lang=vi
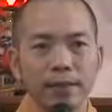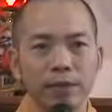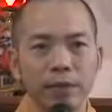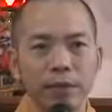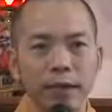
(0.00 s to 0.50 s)

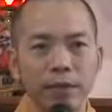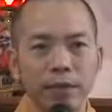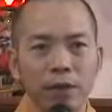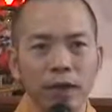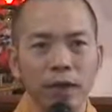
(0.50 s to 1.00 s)
Vì
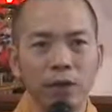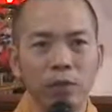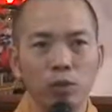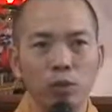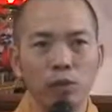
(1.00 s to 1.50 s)
danh vì lợi
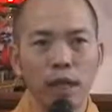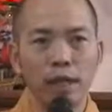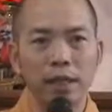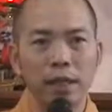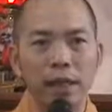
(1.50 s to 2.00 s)
cũng xuất
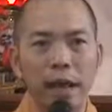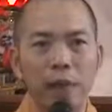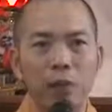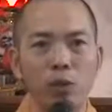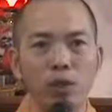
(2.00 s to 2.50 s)
phát từ cái
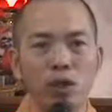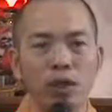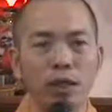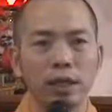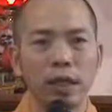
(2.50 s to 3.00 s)
ngã, muốn cho
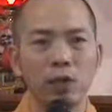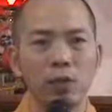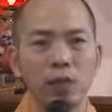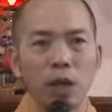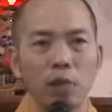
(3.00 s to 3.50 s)
người ta
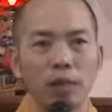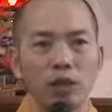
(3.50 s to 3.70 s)
tôn trọng